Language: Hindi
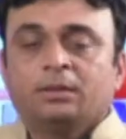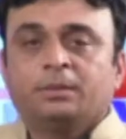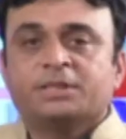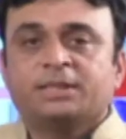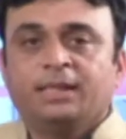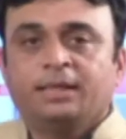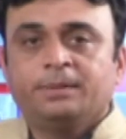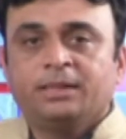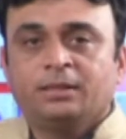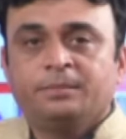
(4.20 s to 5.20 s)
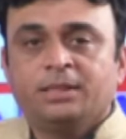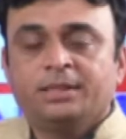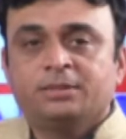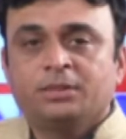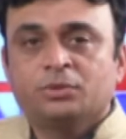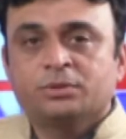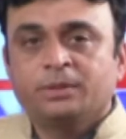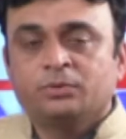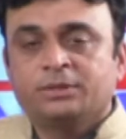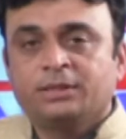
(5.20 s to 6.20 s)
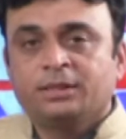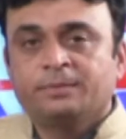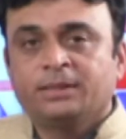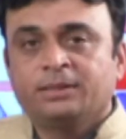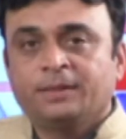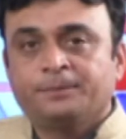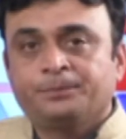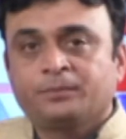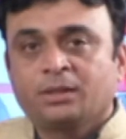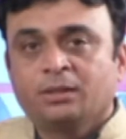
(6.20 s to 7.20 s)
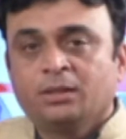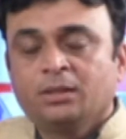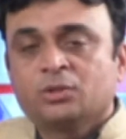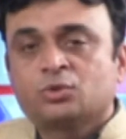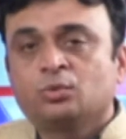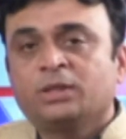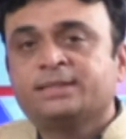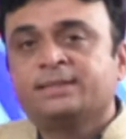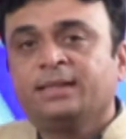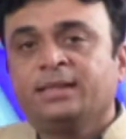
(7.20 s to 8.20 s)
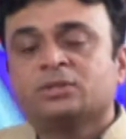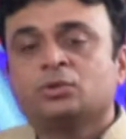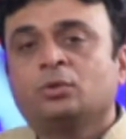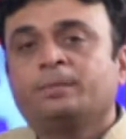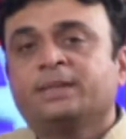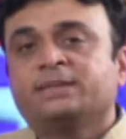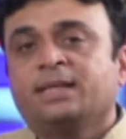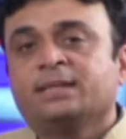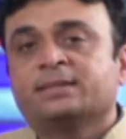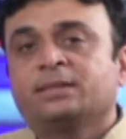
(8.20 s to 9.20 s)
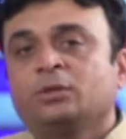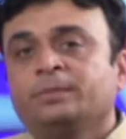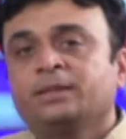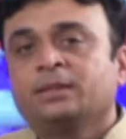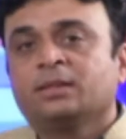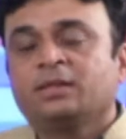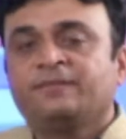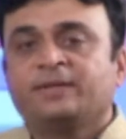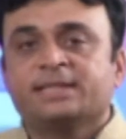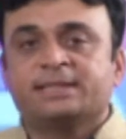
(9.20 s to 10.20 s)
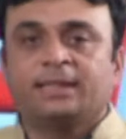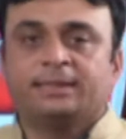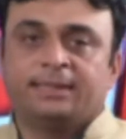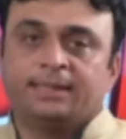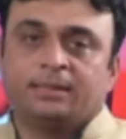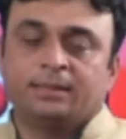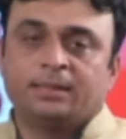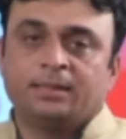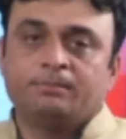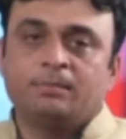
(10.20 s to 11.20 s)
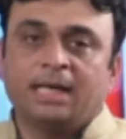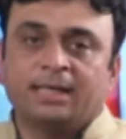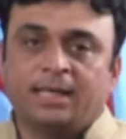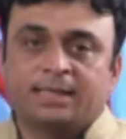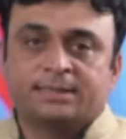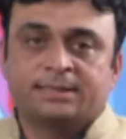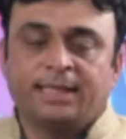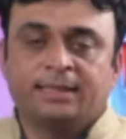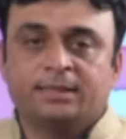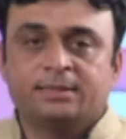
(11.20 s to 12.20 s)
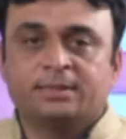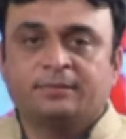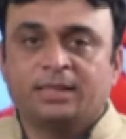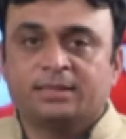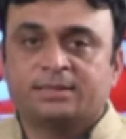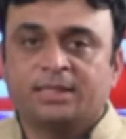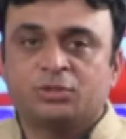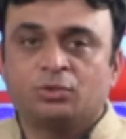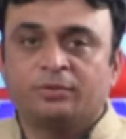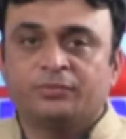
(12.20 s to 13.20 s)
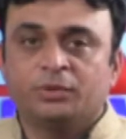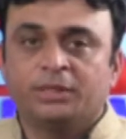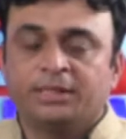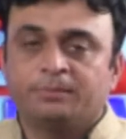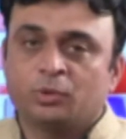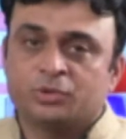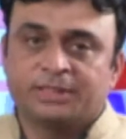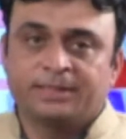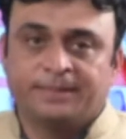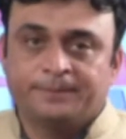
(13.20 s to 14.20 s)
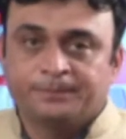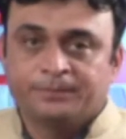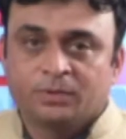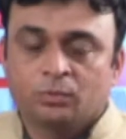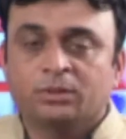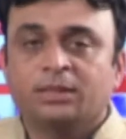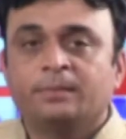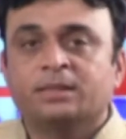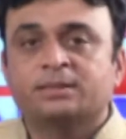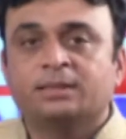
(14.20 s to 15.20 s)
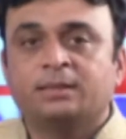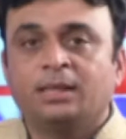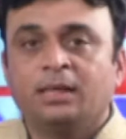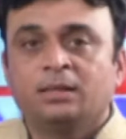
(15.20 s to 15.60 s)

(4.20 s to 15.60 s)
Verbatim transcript: नमस्कार आप देख रहे हैं बीआरजी न्यूज़ मैं चिराग मेहता सूरत से 150 किलोमीटर का फासला तय करके 12 साइकिल सवार स्टैचू ऑफ यूनिटी पहुंचे थे उनका मकसद था